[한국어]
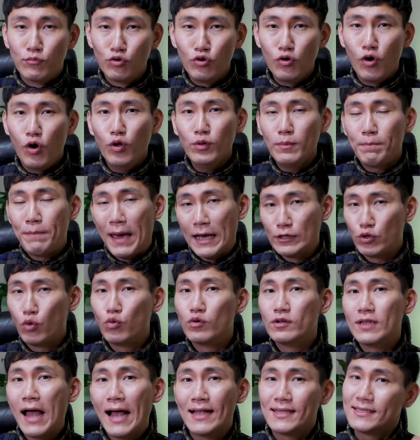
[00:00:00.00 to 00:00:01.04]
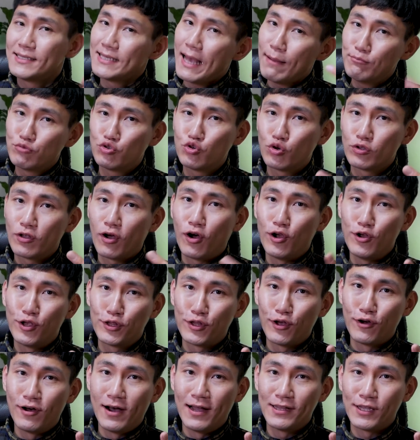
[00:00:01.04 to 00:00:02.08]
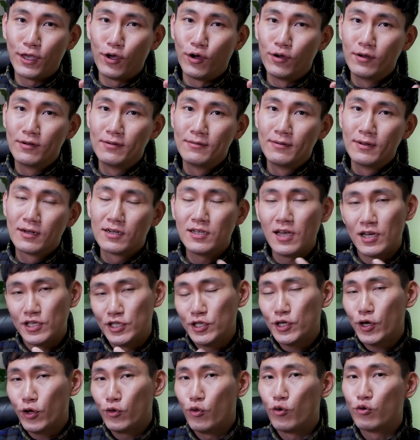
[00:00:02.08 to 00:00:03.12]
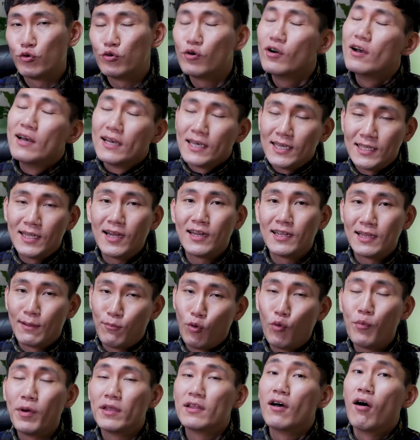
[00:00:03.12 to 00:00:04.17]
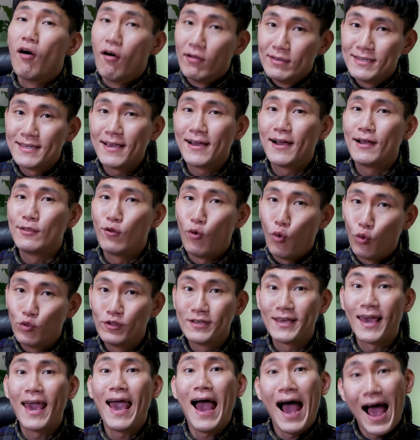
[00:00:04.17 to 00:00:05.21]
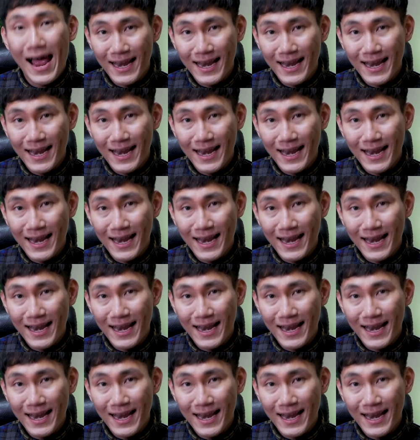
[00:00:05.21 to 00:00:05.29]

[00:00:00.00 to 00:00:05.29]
물론 배송은 한 삼 주 정도 걸렸던 것 같아요. 그냥 시켜놓고 기다리다 보면 언젠가는 오는 게